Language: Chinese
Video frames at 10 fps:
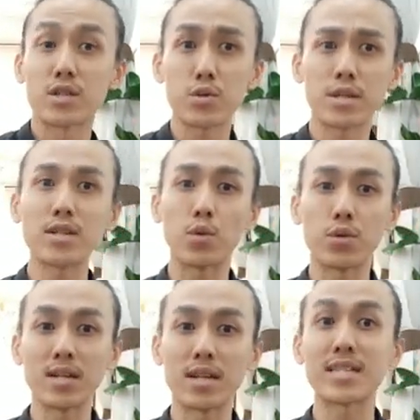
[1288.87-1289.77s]
就更
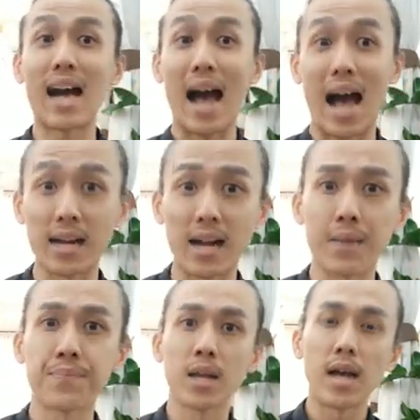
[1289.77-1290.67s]
容易的长
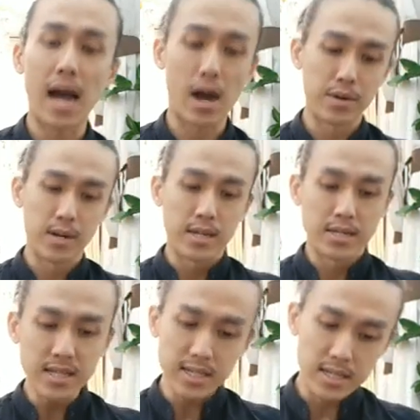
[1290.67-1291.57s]
了。好，
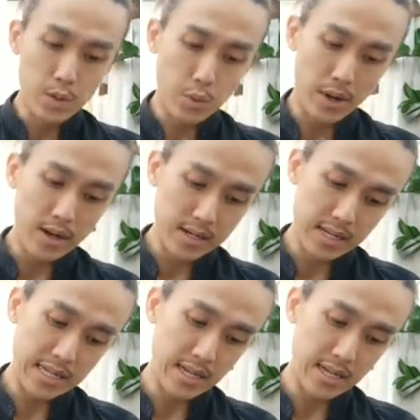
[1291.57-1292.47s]
这样子呢，我要
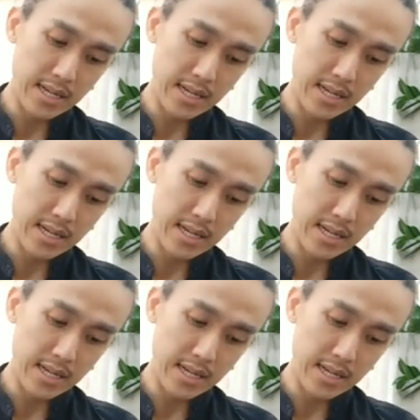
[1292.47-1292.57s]
跟大